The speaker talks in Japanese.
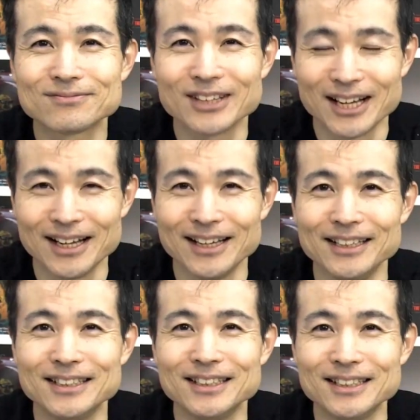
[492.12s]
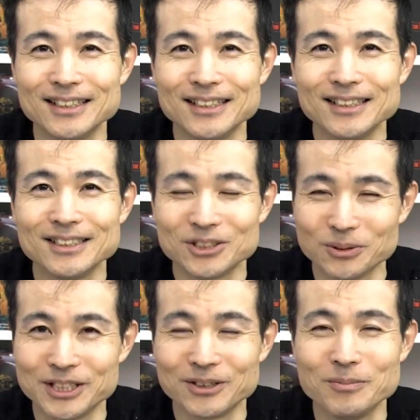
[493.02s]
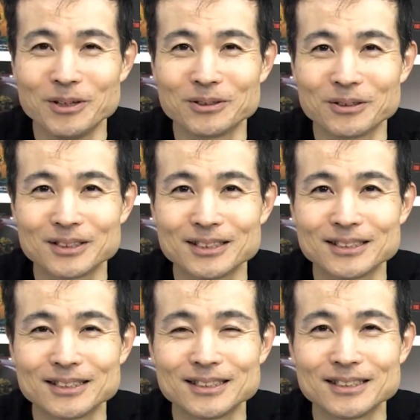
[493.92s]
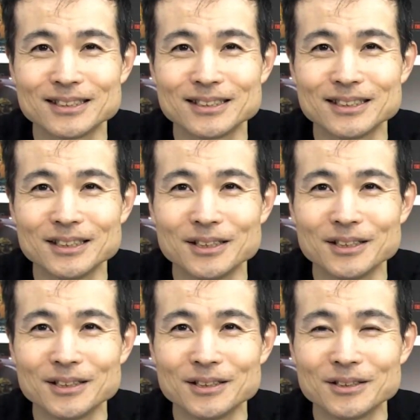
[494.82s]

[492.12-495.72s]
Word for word: はい、ジョージ・A・ロメロ、こういう